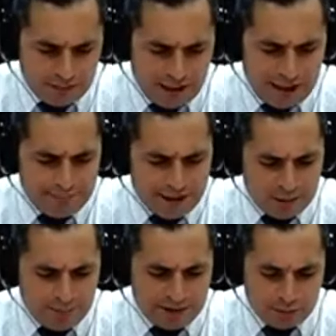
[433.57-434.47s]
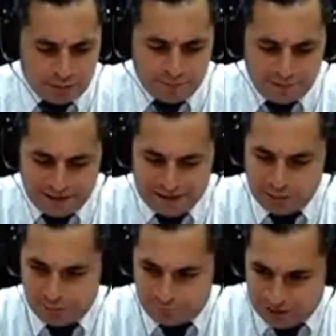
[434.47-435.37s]
amado pastor
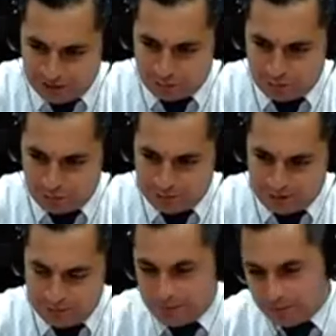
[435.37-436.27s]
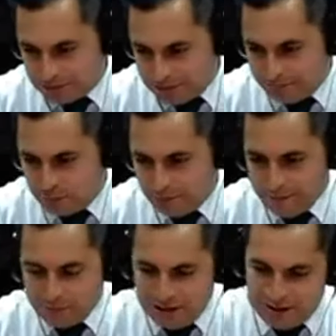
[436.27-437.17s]
Fernando Fierro, con quien nos conocemos,
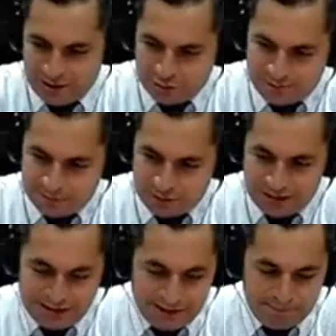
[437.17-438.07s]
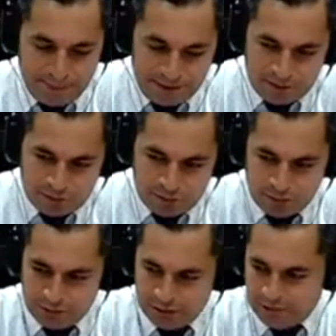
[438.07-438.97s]
es de Concepción allá en Penco.